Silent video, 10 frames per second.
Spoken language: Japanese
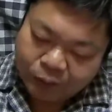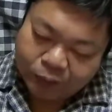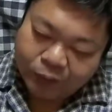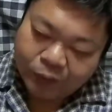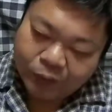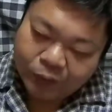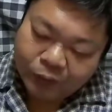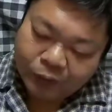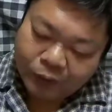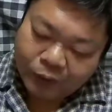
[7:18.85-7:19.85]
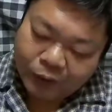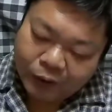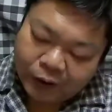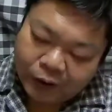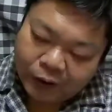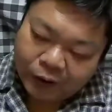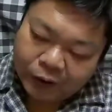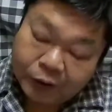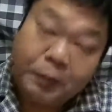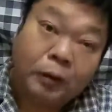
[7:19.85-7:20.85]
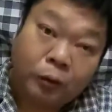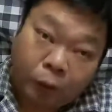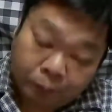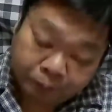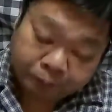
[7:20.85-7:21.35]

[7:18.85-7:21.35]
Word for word: のえー、字幕と